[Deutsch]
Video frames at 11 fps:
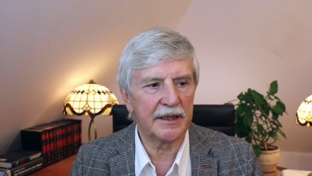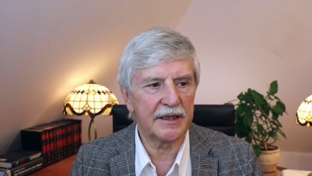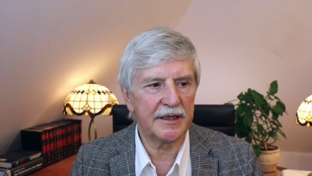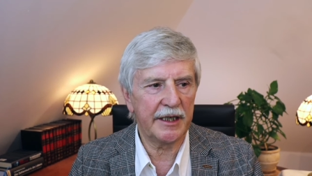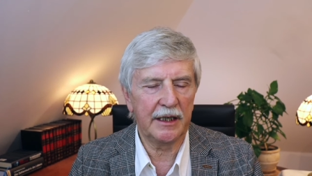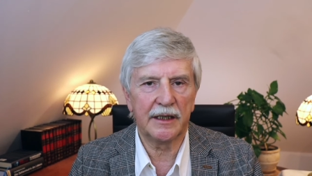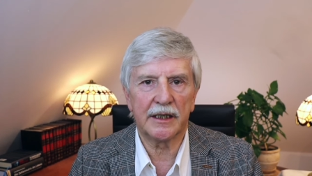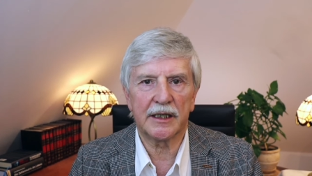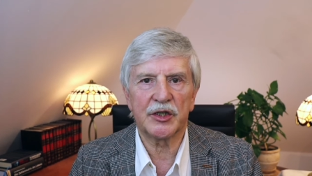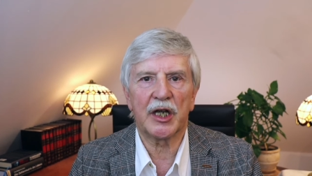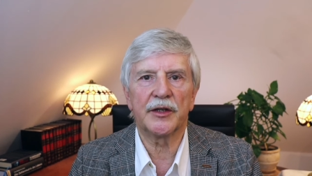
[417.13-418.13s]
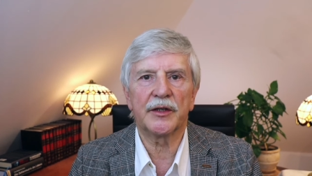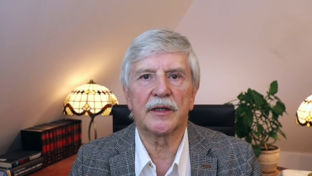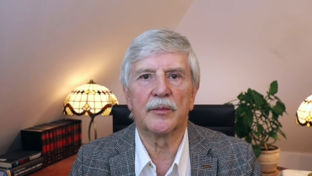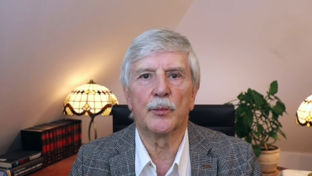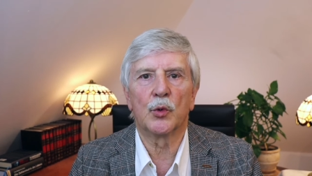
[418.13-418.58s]
sehr
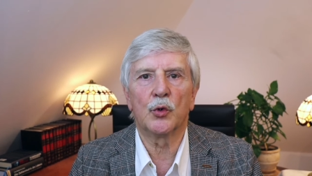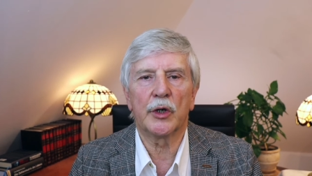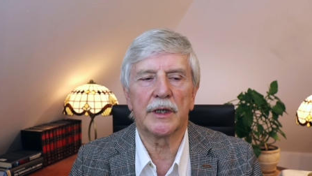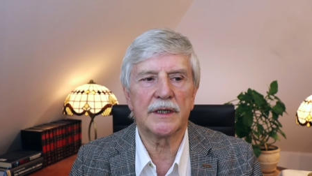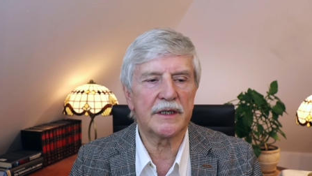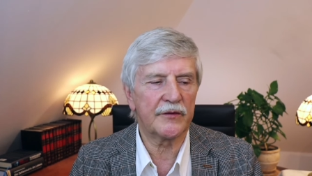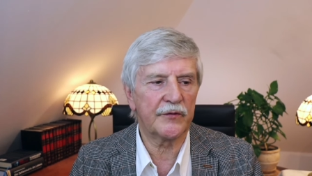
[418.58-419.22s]
interessanten Buches